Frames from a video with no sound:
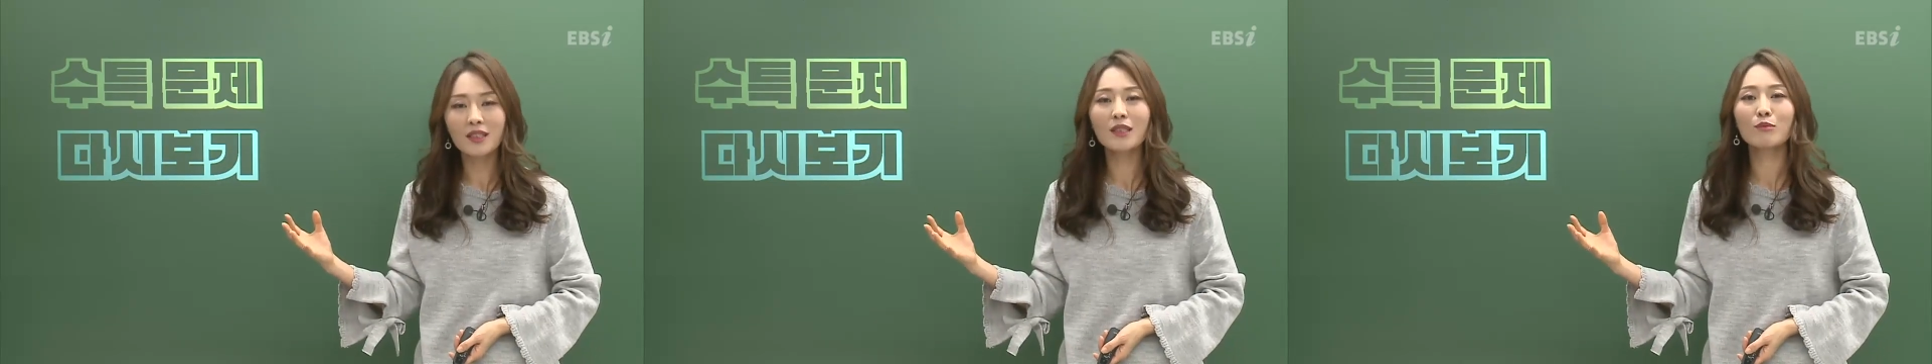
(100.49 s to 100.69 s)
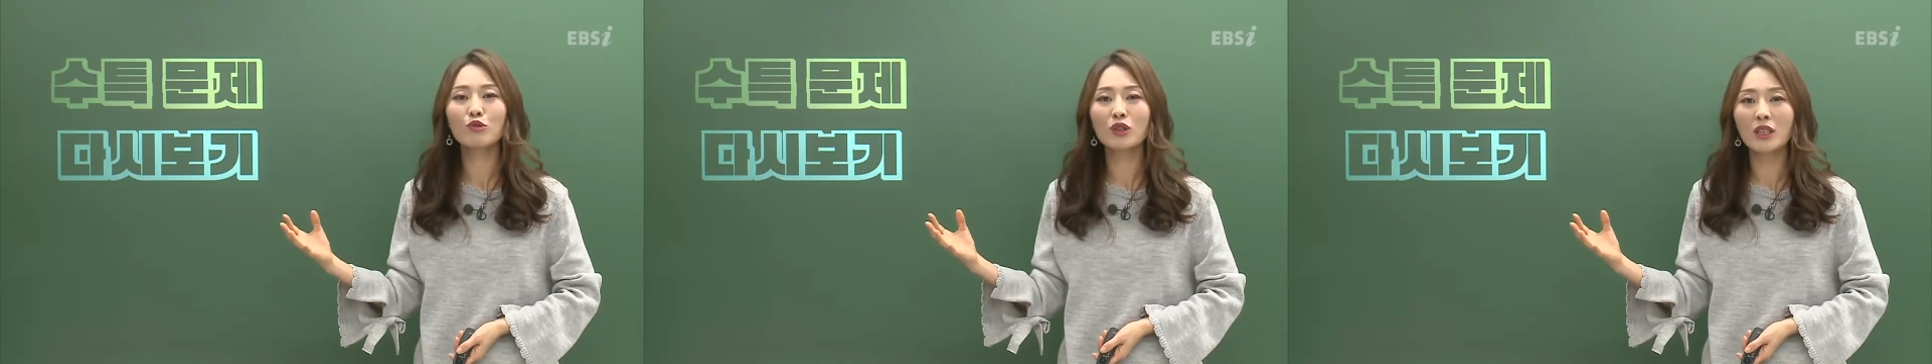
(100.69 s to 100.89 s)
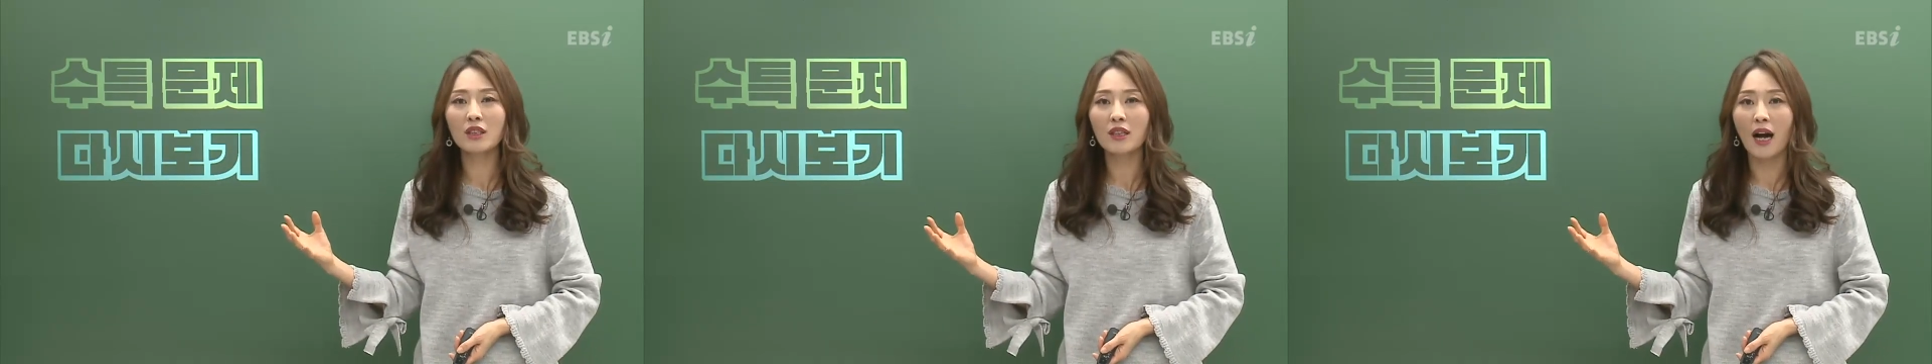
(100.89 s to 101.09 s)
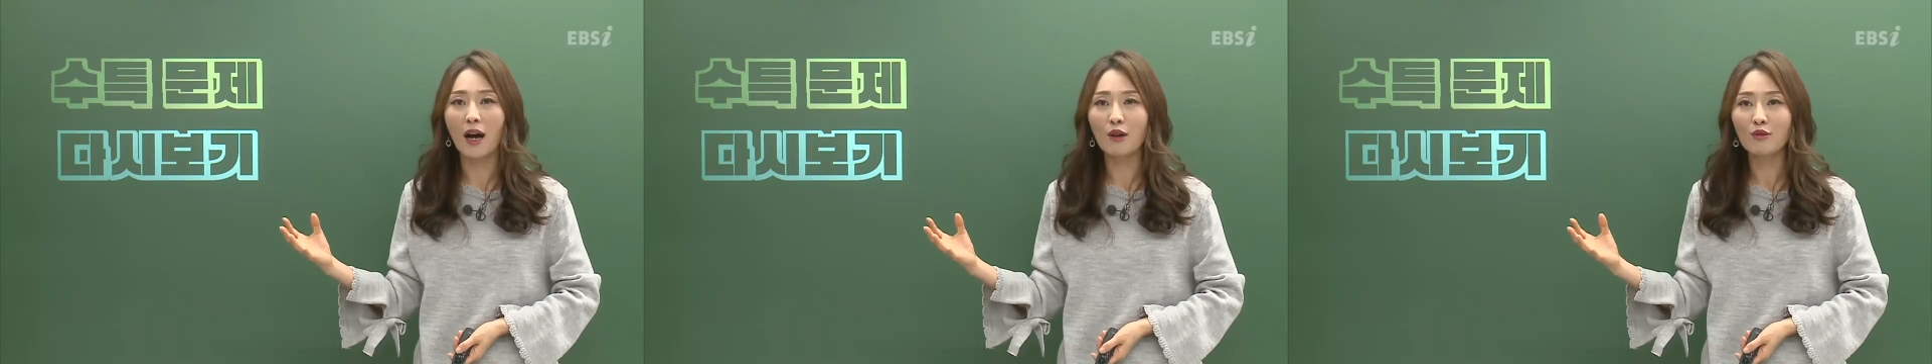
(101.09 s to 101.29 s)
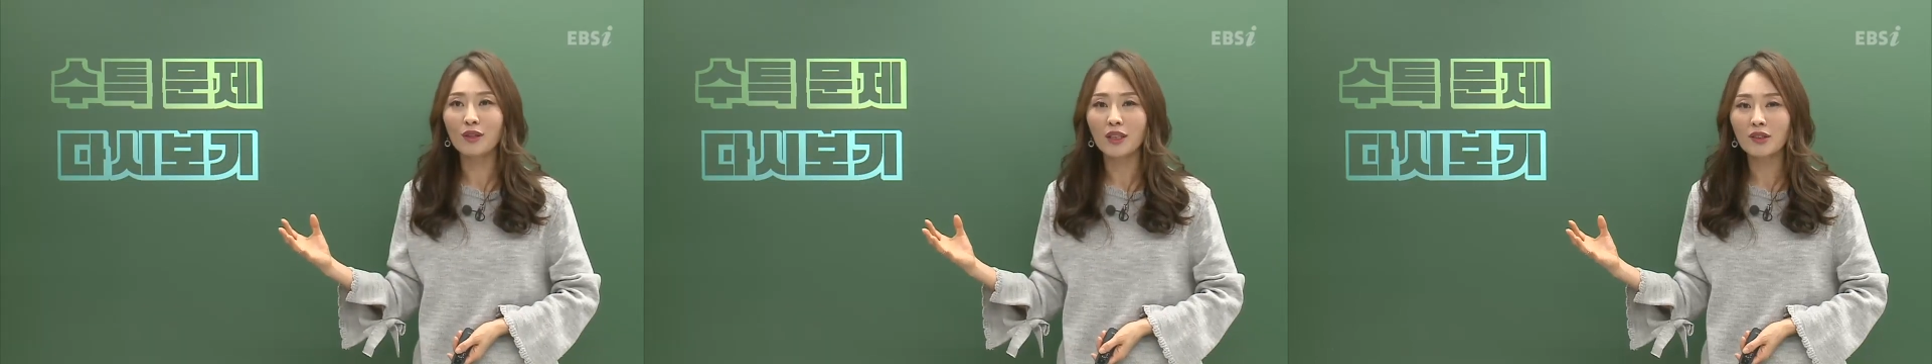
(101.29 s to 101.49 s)
그 문제들
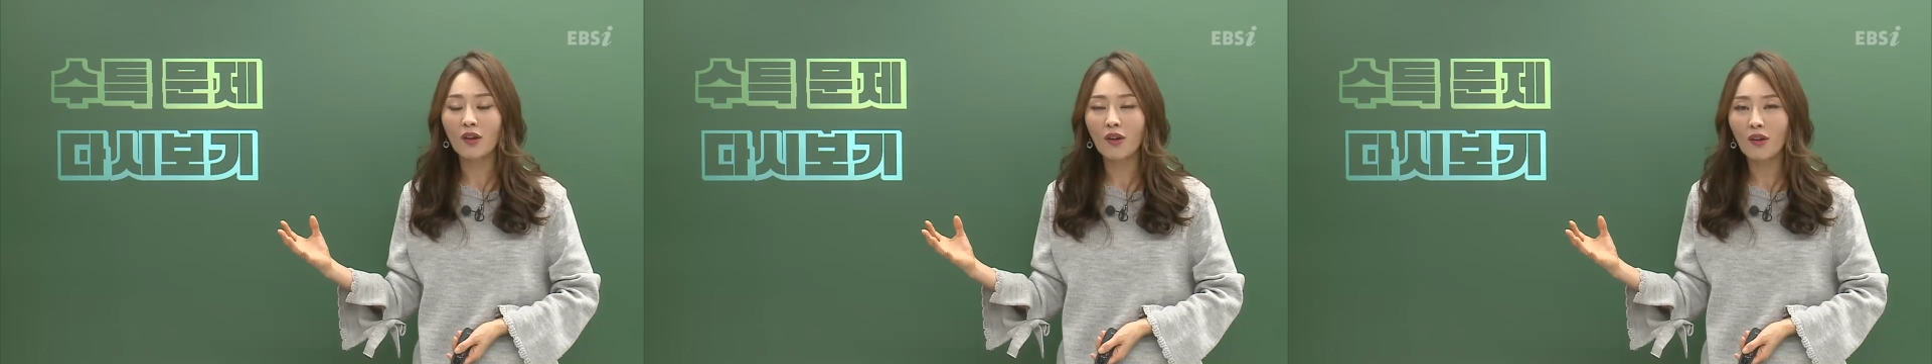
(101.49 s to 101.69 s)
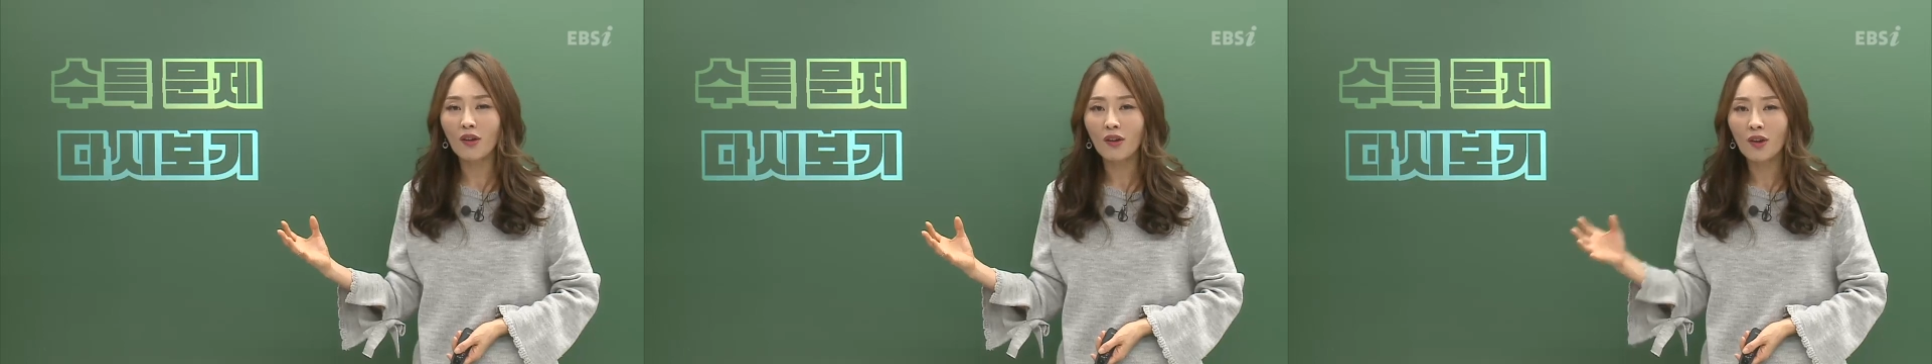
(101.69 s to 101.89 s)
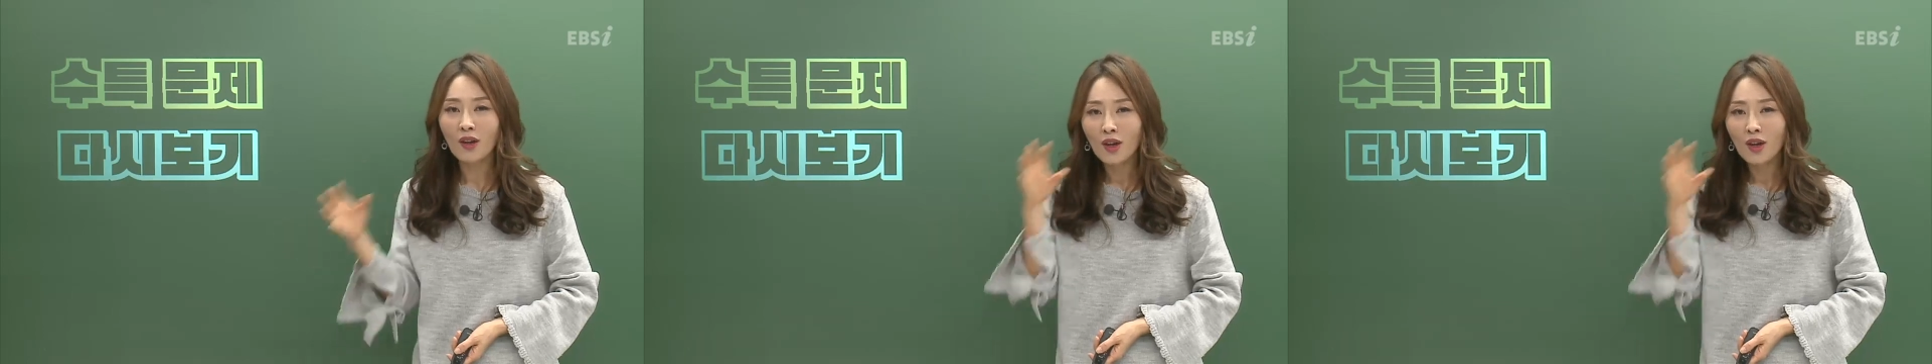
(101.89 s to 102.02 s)
가운데서